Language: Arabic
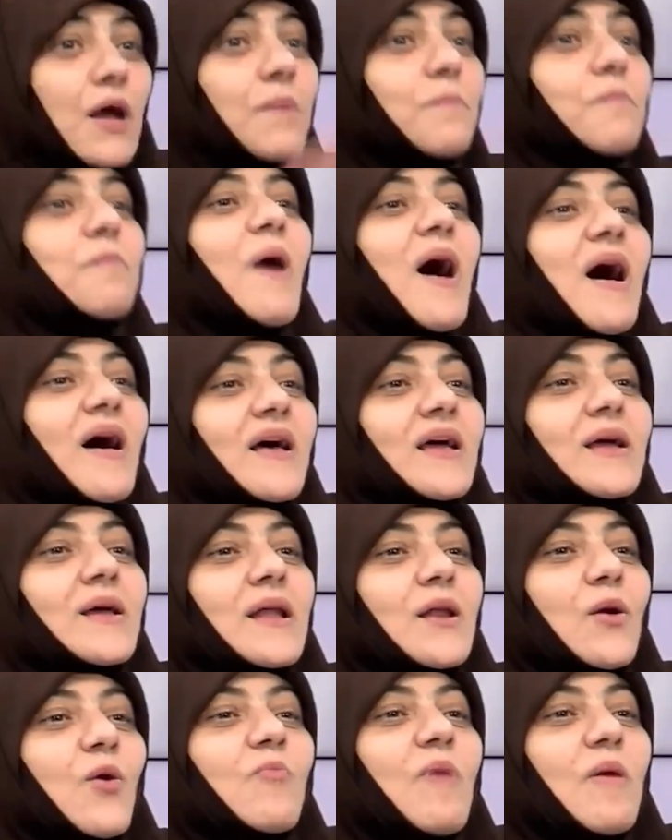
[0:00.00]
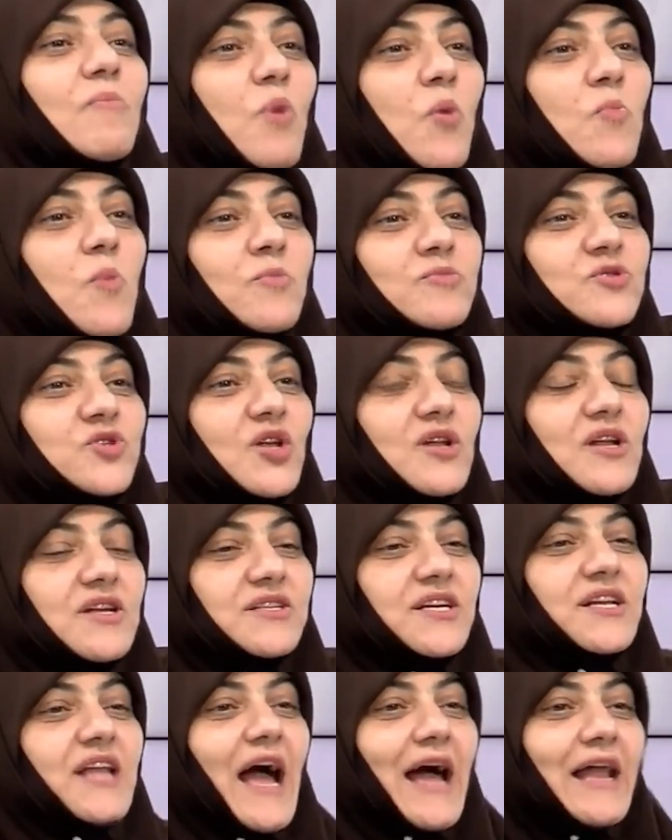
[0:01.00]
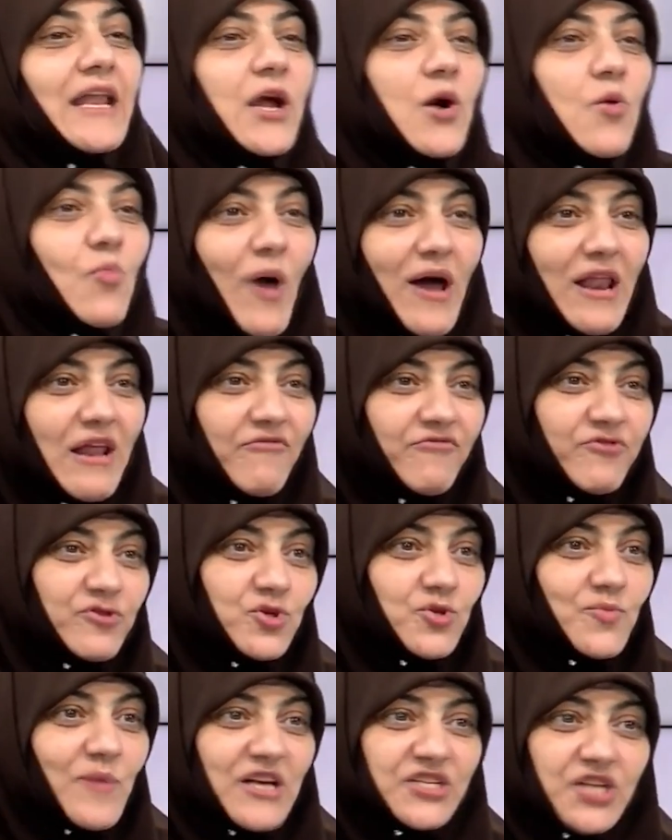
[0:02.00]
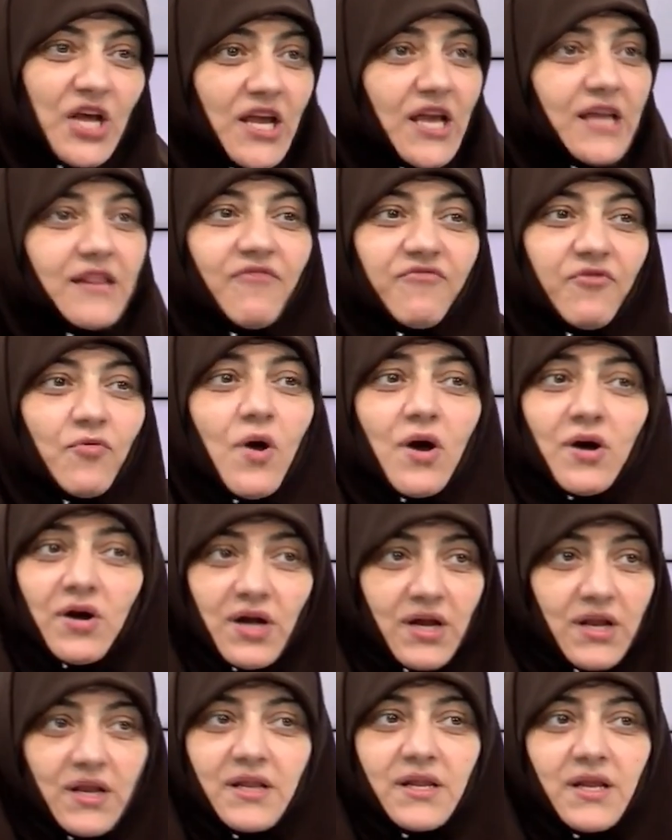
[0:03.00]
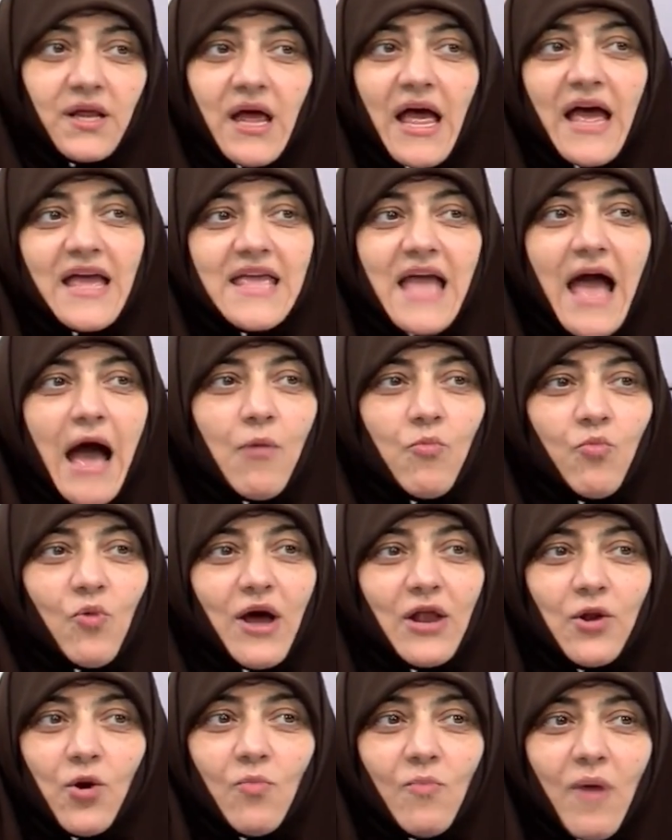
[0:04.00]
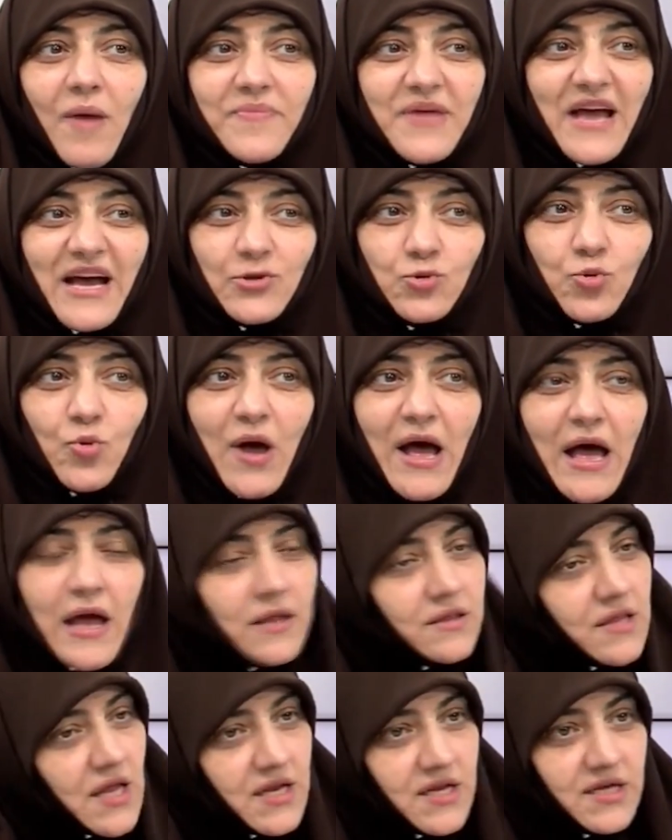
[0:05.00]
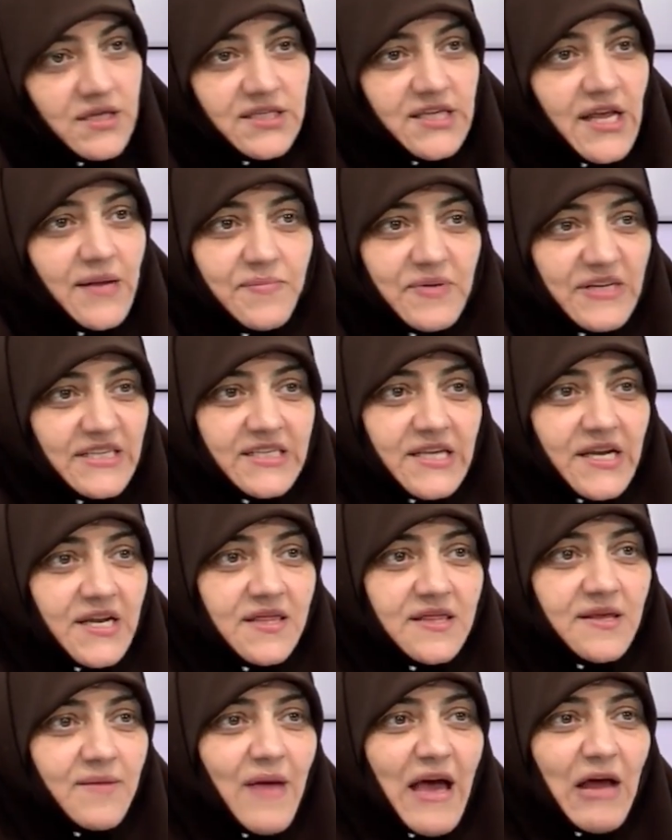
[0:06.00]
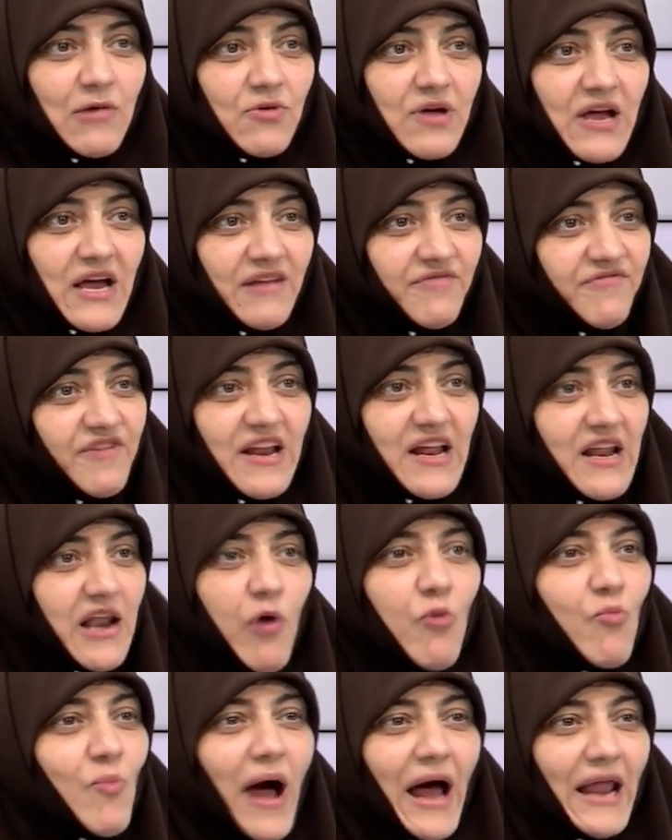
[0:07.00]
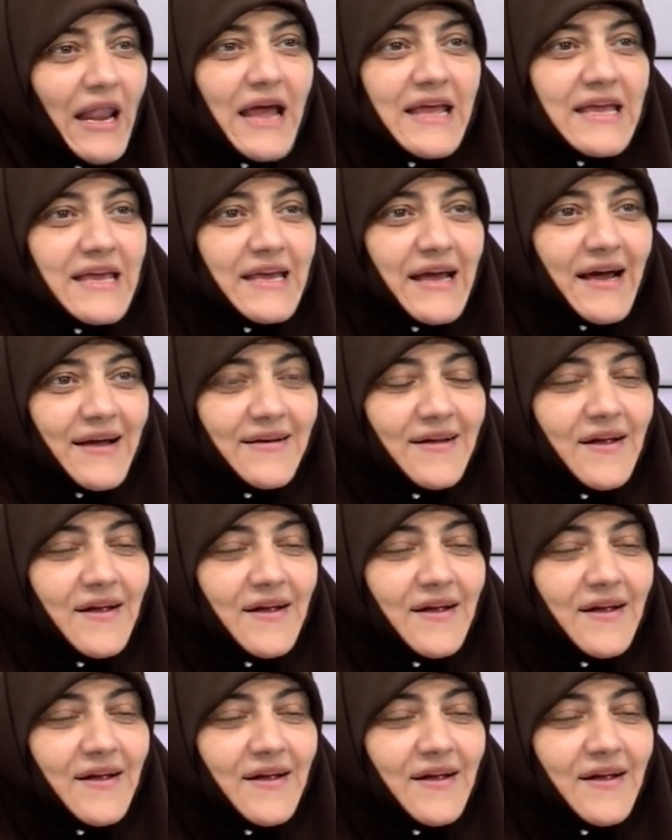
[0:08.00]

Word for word: باقي الامم هم مسلطين عليهم وعلى انفسهم عشان كده في الواقع ان اي اموال هم بياخدوها ده الانسان بيسترد ماله يعني فلا لوم عليه يعني